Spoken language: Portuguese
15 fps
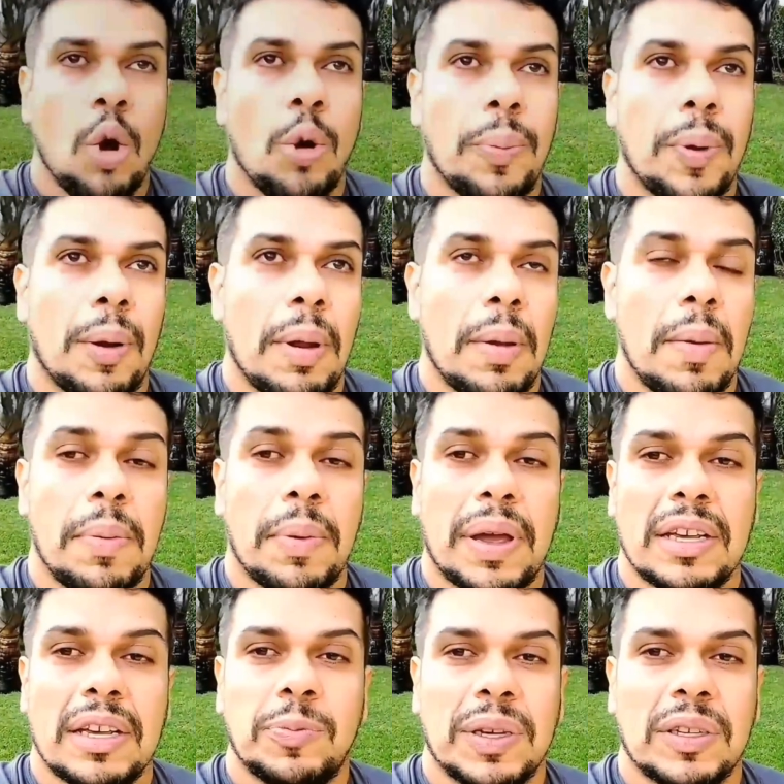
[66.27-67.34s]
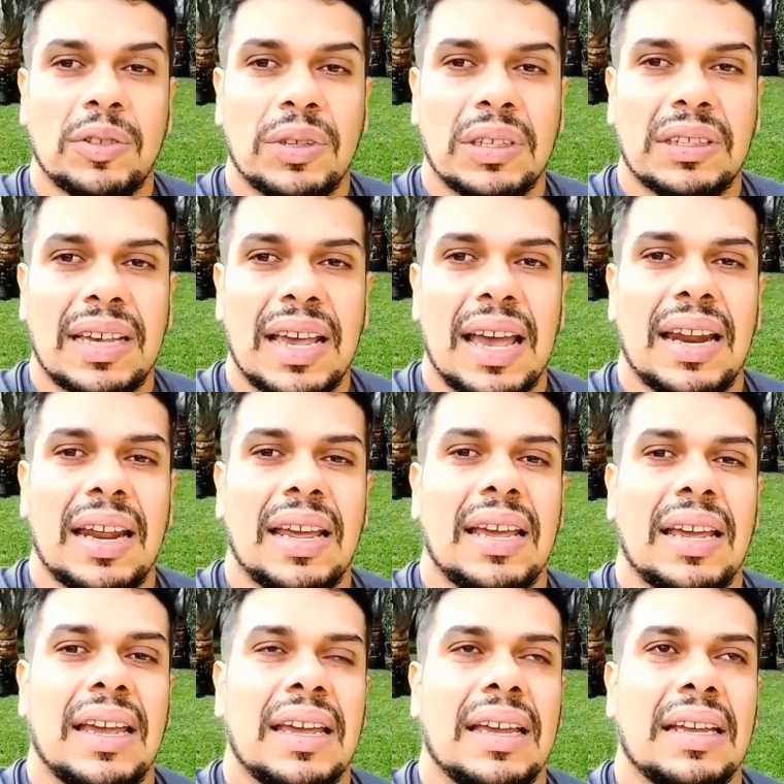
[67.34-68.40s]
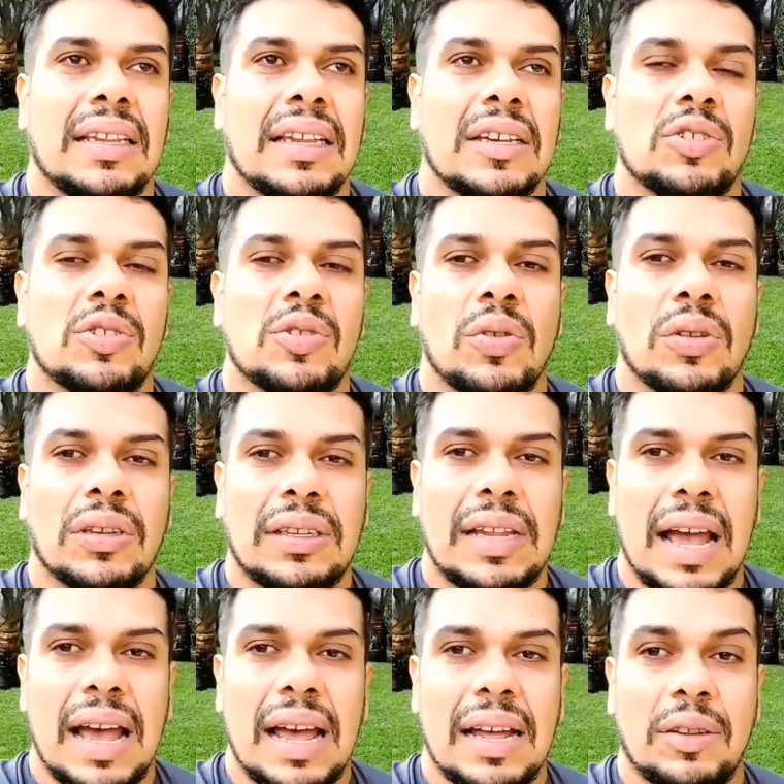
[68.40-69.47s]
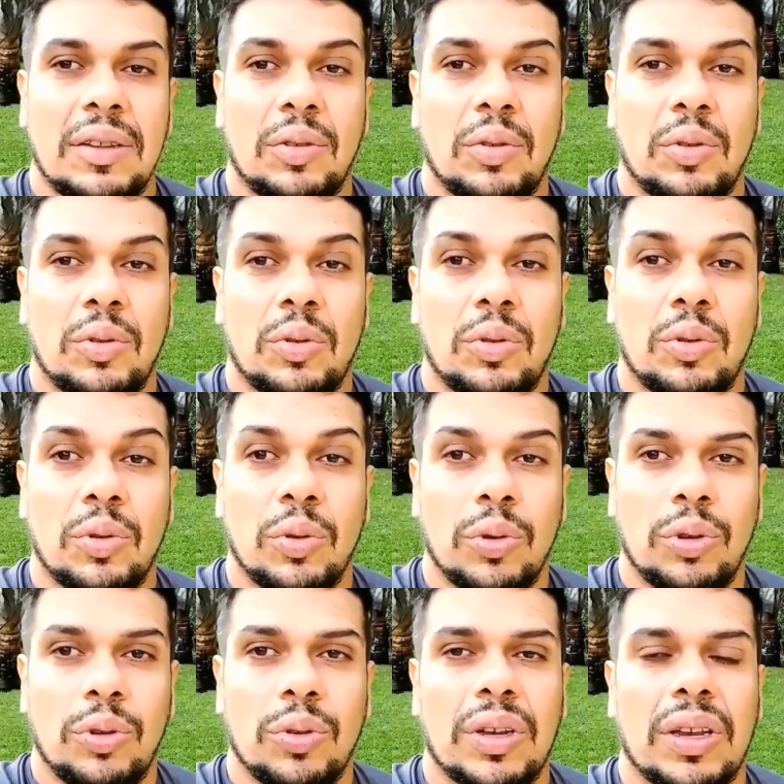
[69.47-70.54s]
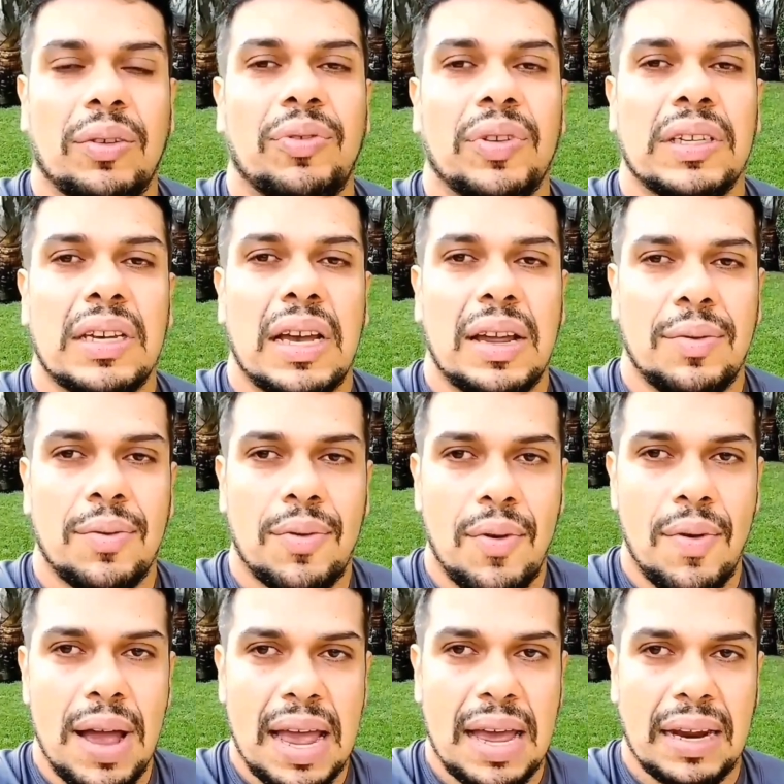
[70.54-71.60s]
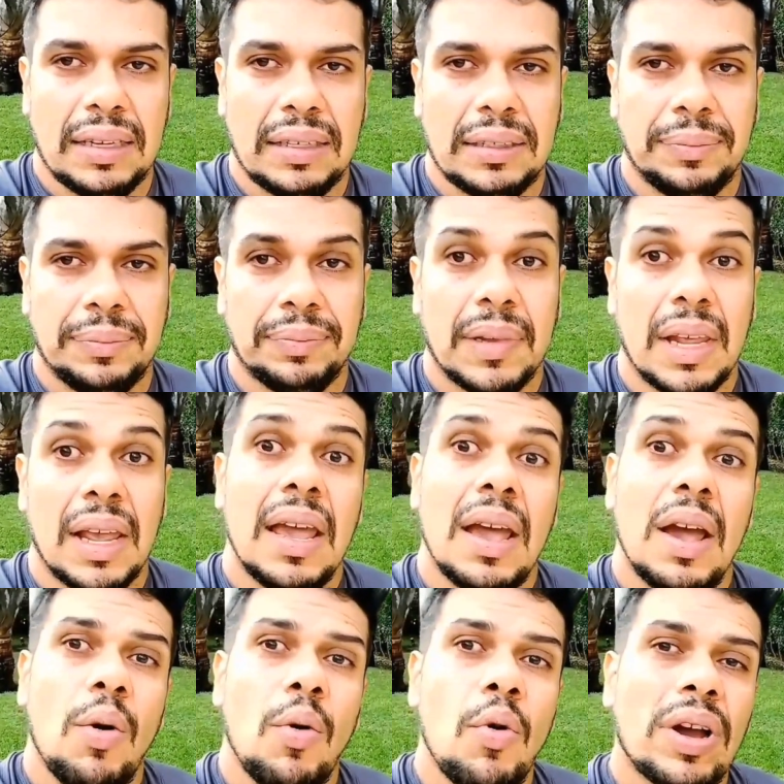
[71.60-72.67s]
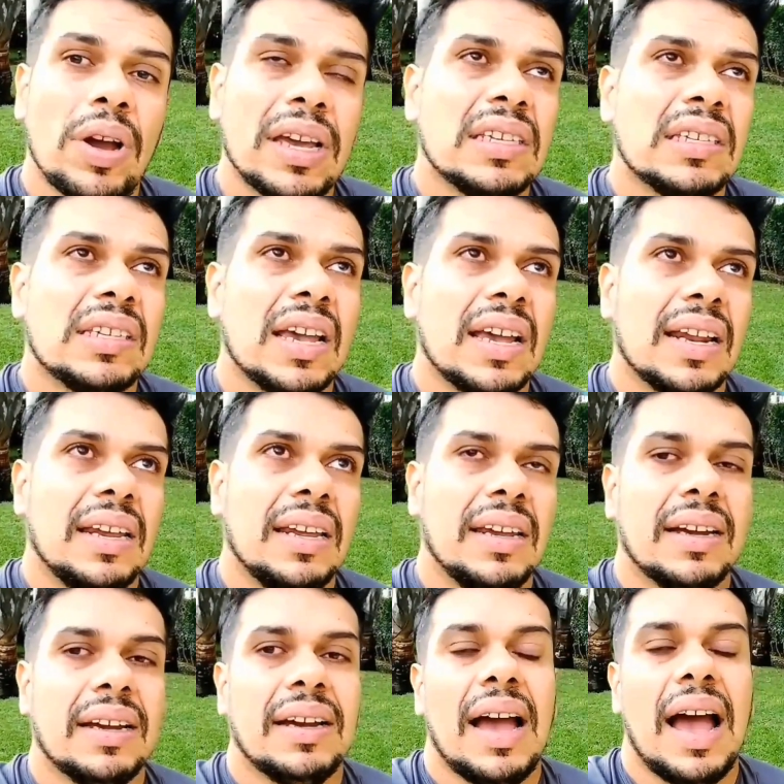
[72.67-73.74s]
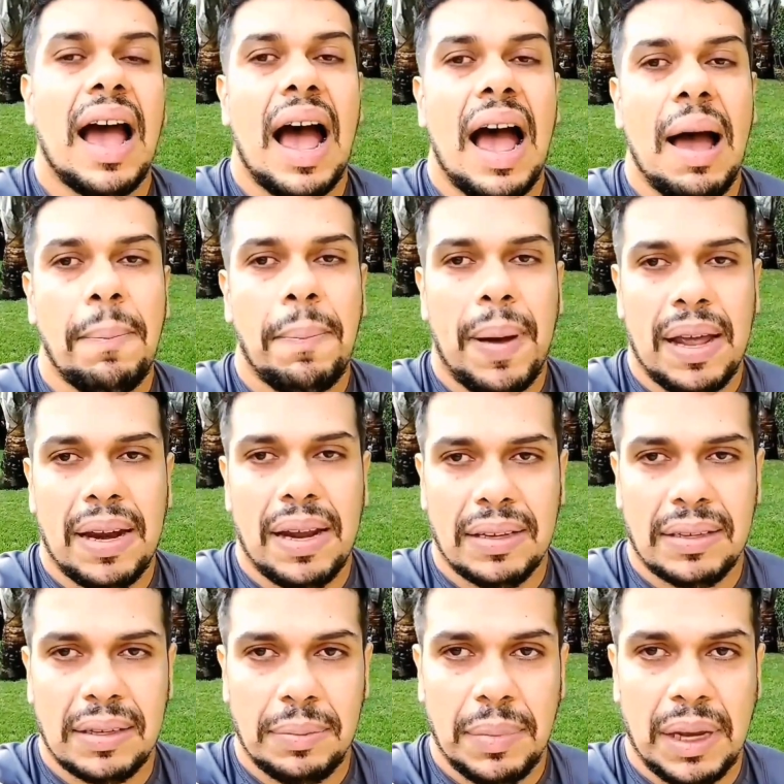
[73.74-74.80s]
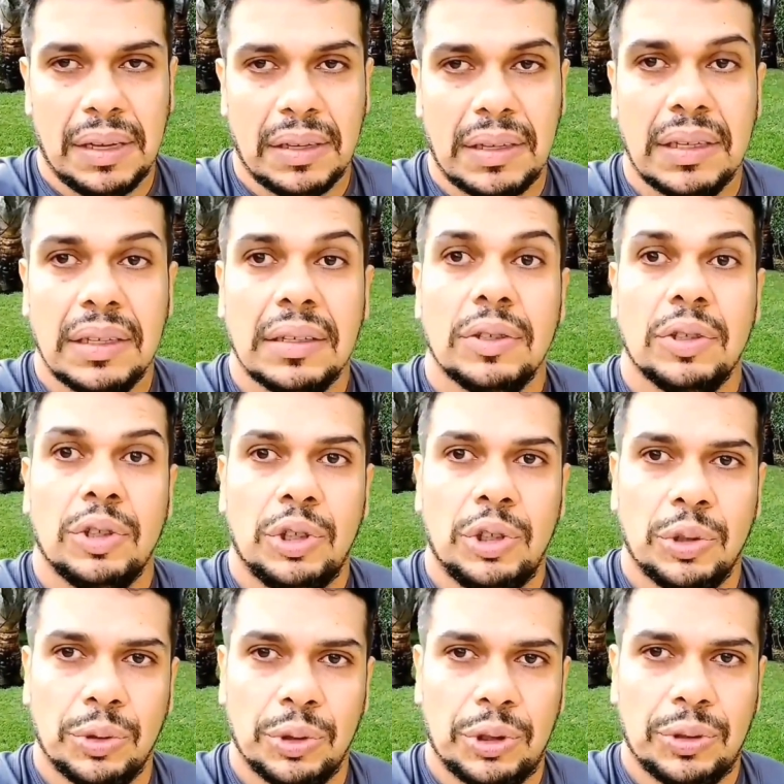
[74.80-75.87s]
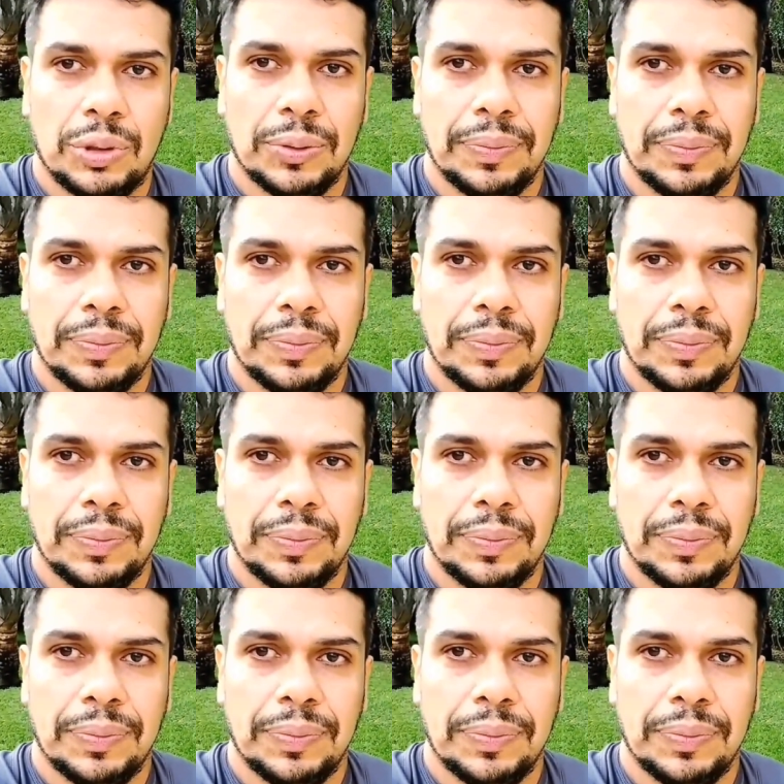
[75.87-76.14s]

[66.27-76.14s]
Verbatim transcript: O problema é porque as pessoas querem descontar tudo o que fizeram com elas, o que seria aparentemente justo.